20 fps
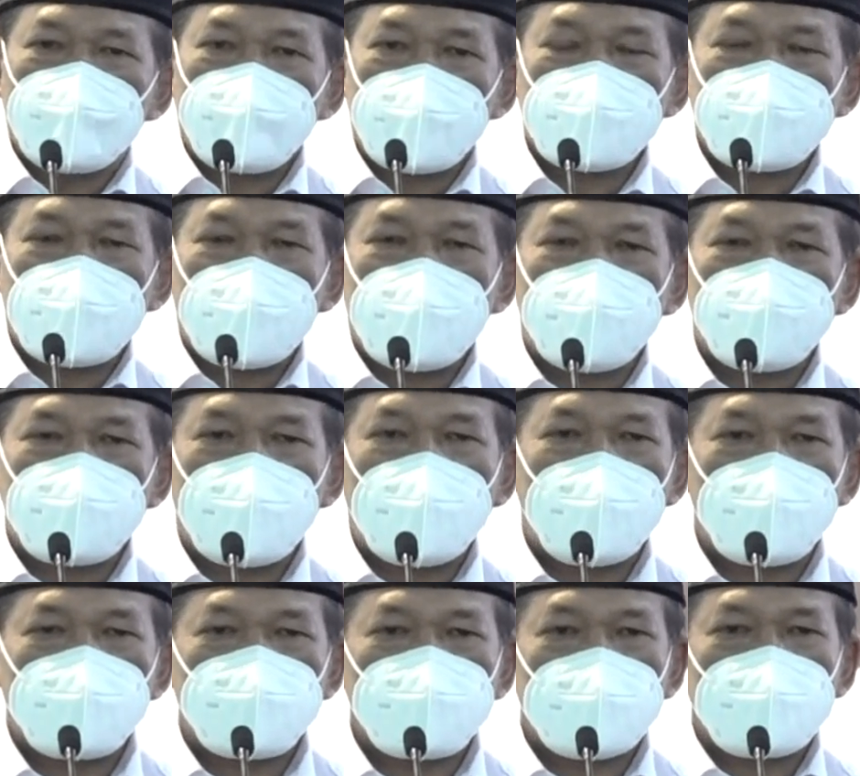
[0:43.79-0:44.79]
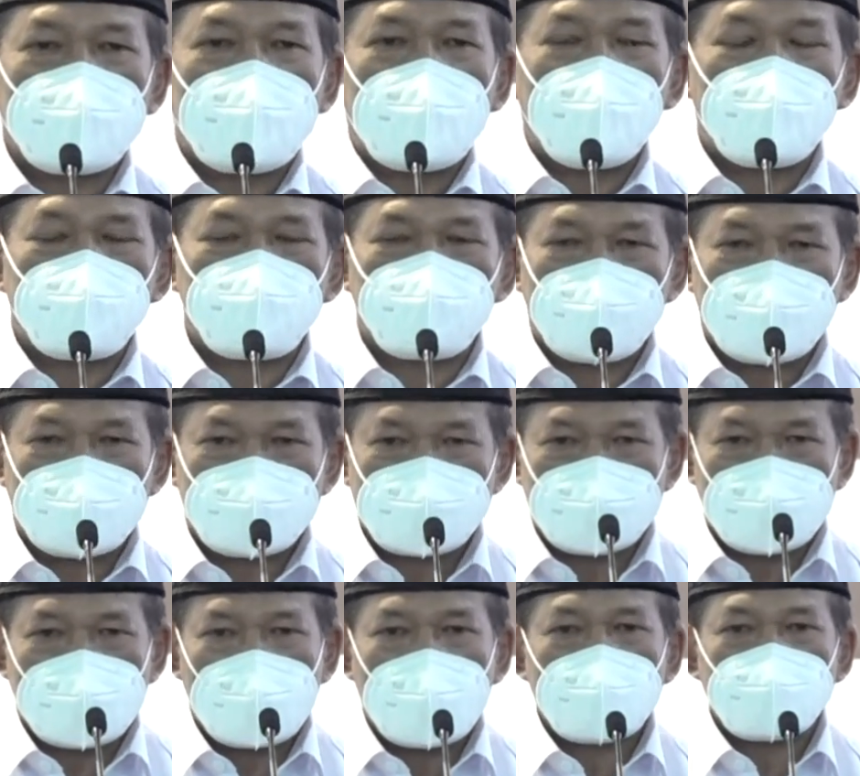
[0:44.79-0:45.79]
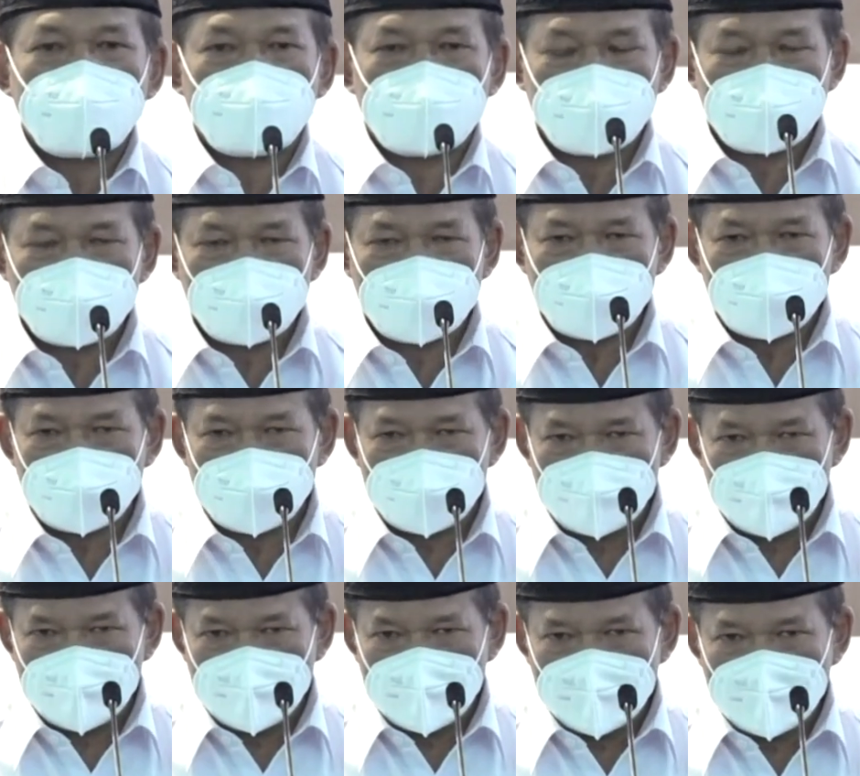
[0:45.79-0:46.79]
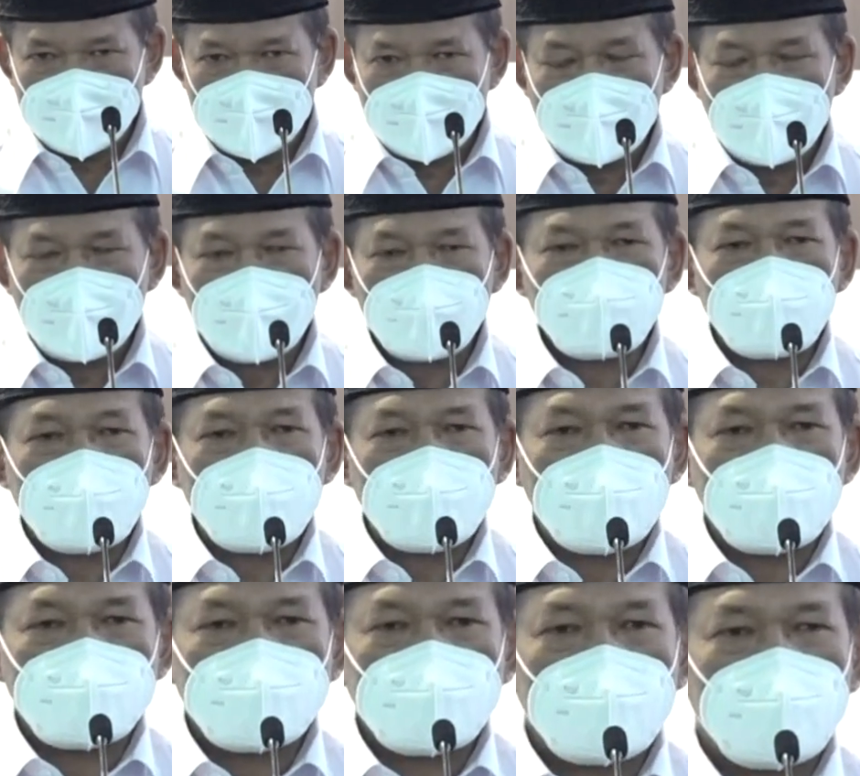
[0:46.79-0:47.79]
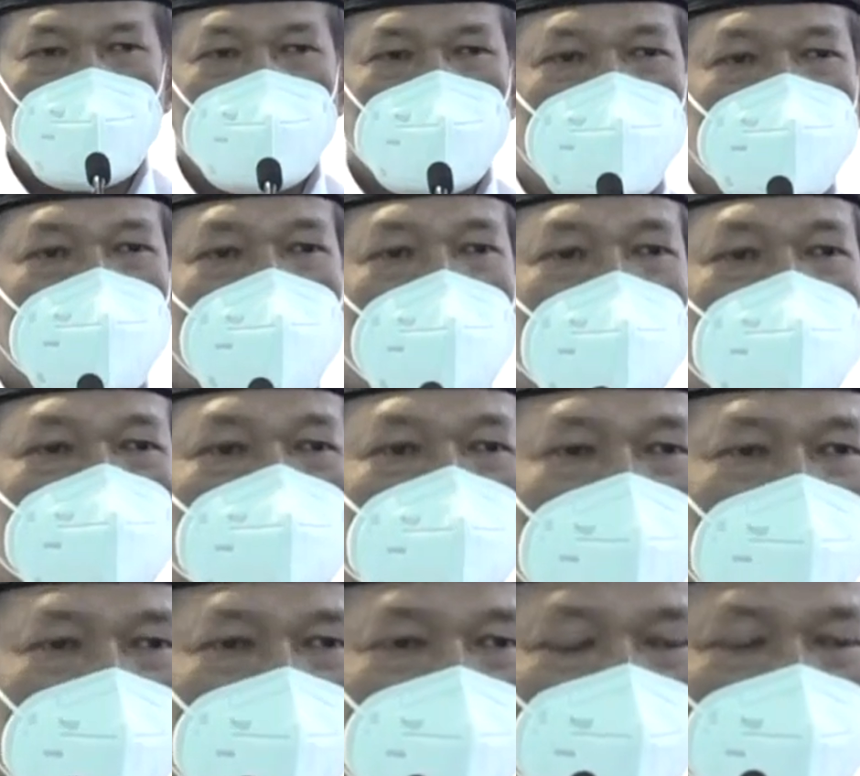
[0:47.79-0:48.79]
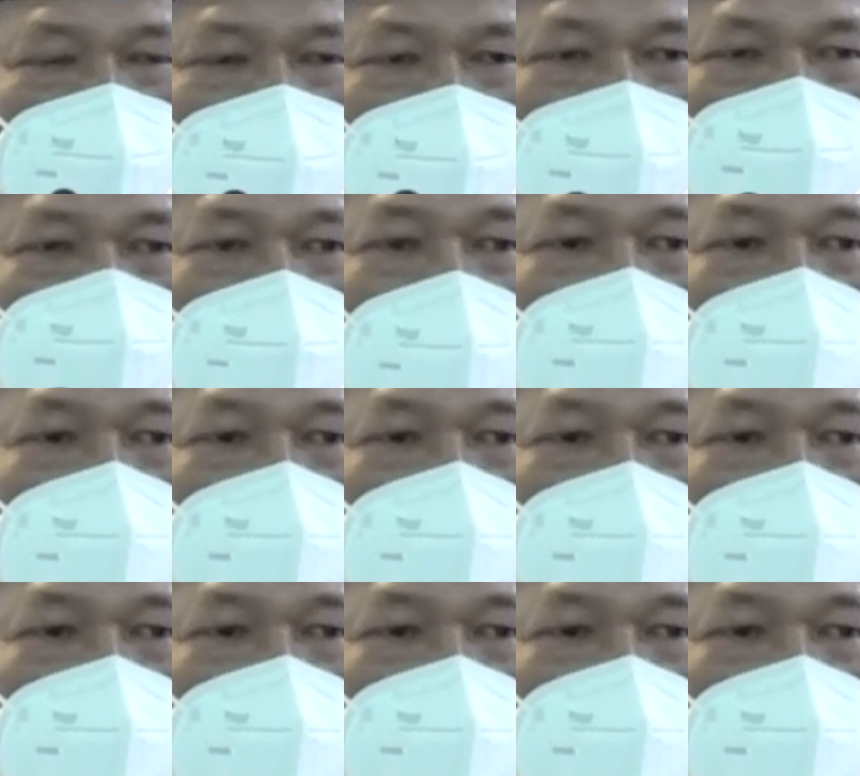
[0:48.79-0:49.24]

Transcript: pertama mengapresiasi apa yang telah dilakukan oleh